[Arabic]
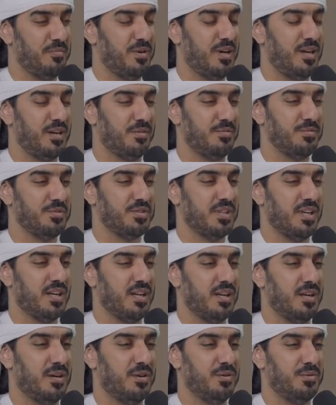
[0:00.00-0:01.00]
عمارهم ان شاء
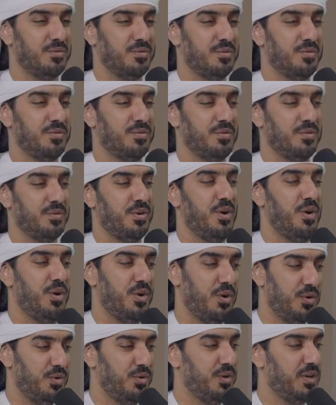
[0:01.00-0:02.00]
الله و...
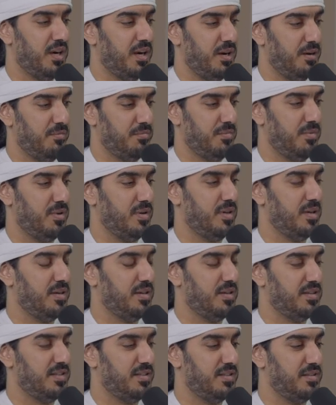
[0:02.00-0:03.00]
ويرحم آه،
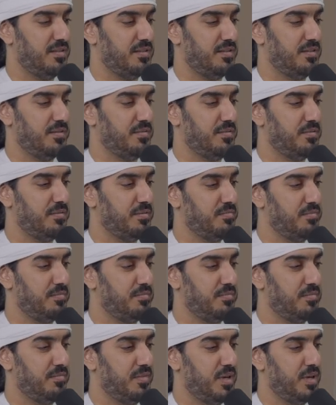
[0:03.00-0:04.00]

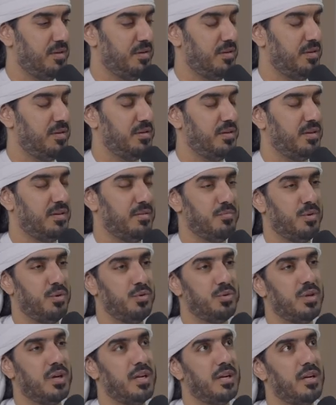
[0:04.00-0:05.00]
آه، امين
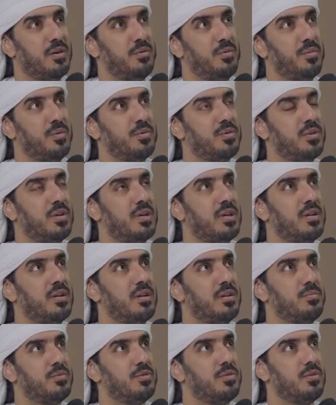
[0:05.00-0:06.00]
موتانا وموتى
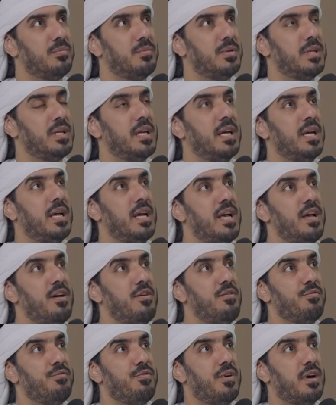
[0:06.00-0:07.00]
المسلمين
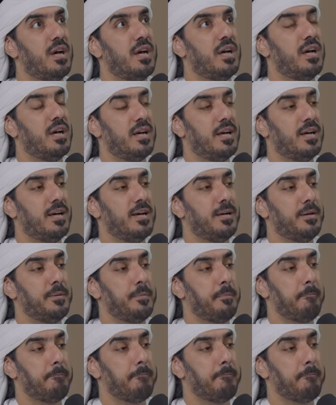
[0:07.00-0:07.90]
ف زي.